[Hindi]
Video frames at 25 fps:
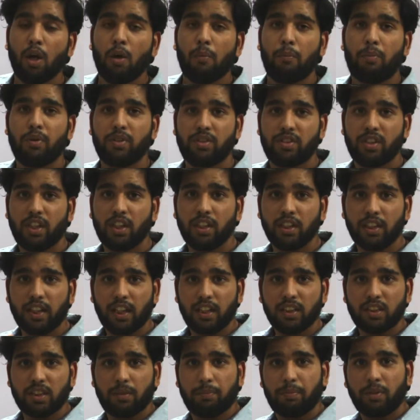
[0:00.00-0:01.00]
प्रेजेंट
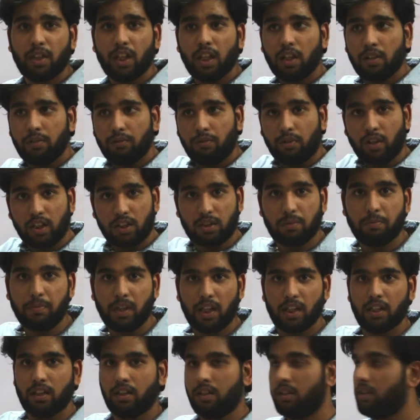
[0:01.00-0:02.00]
टेंस अपना
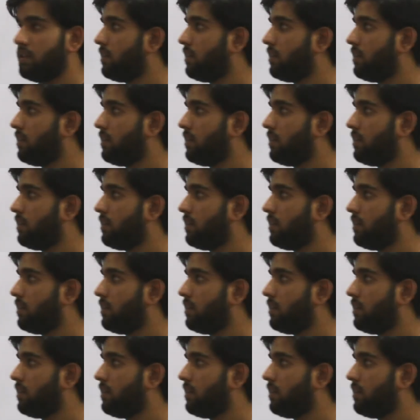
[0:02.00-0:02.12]
वर्तमान